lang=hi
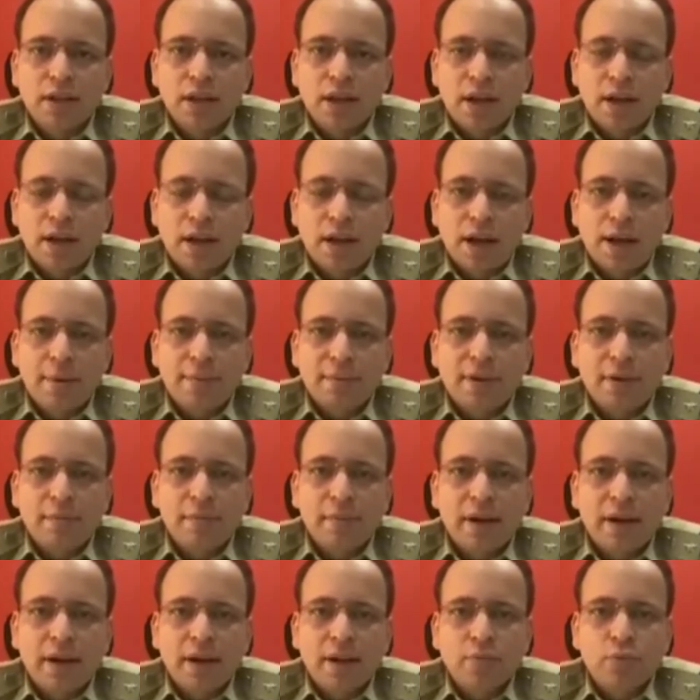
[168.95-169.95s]
अगर आपकी
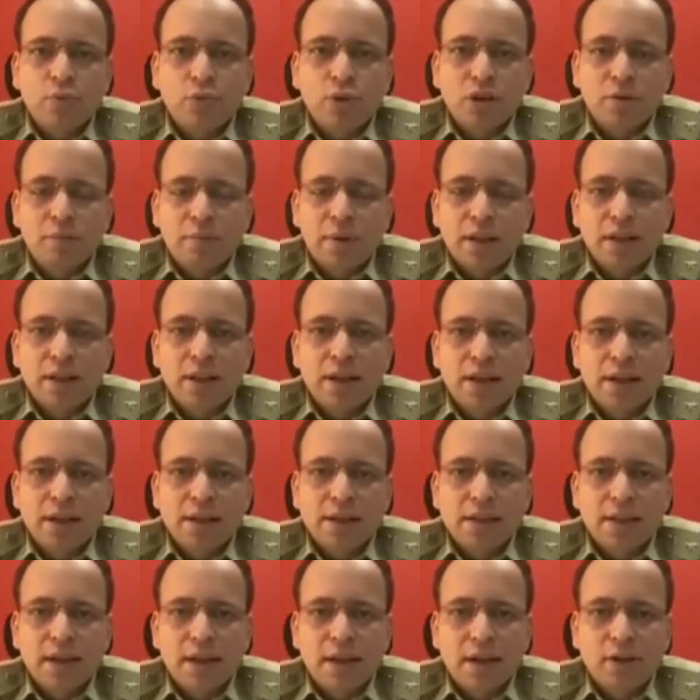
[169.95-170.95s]
मेहनत पूरी ईमानदारी
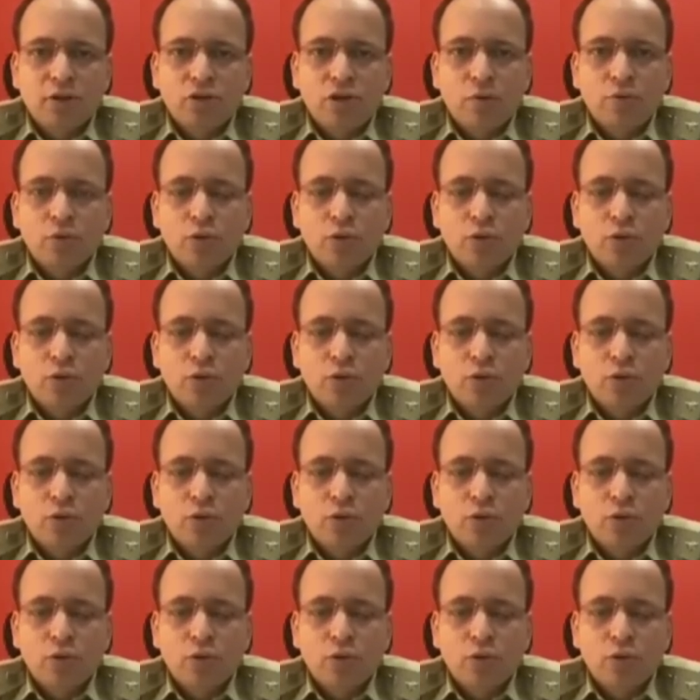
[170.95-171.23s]
से है तो आप